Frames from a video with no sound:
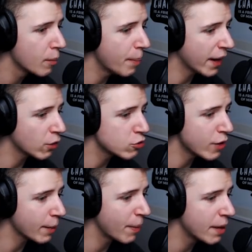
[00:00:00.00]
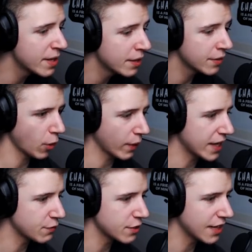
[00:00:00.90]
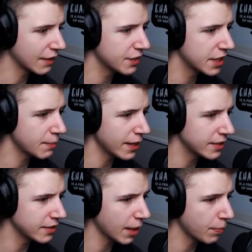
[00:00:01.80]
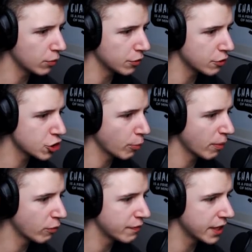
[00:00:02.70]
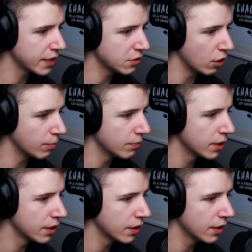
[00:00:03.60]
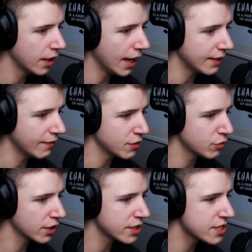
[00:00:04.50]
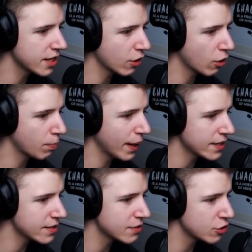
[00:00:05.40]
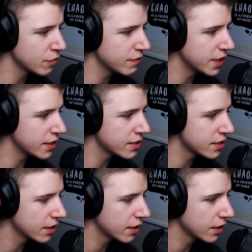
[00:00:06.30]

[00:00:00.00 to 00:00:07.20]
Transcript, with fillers: Back on track, Baby. Okay, ich würde sagen, wir gehen mal hier die Treppe runter und schauen mal, wo wir hier hinkommen. Alter, was für ein riesiger Komplex das hier schon wieder ist.